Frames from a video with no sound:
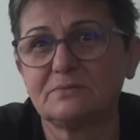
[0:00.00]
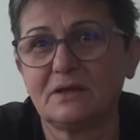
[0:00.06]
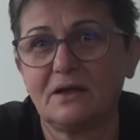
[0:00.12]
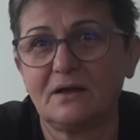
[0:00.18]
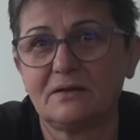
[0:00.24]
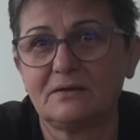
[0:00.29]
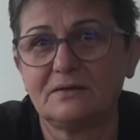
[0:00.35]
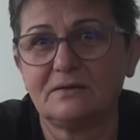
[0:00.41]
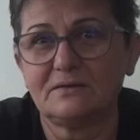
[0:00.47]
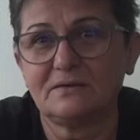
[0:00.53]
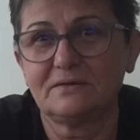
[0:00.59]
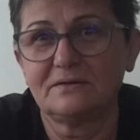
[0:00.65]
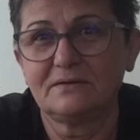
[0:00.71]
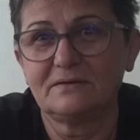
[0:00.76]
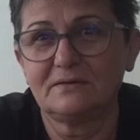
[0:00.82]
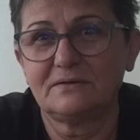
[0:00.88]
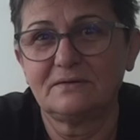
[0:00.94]
yani.
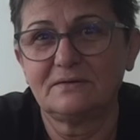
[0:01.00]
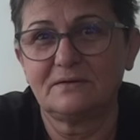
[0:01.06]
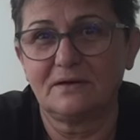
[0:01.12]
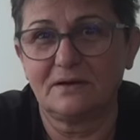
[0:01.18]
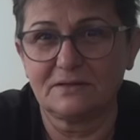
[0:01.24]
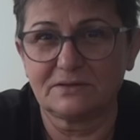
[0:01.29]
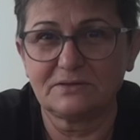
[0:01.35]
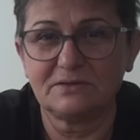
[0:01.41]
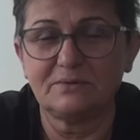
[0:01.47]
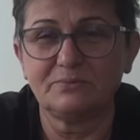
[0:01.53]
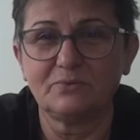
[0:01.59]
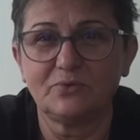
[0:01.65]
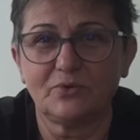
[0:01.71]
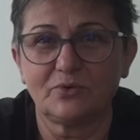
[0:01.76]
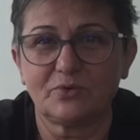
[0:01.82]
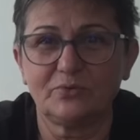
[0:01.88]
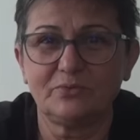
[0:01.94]

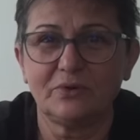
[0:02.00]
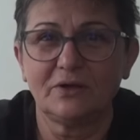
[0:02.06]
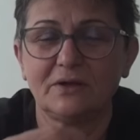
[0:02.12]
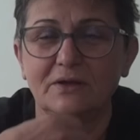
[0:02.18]
Atlamıyorum.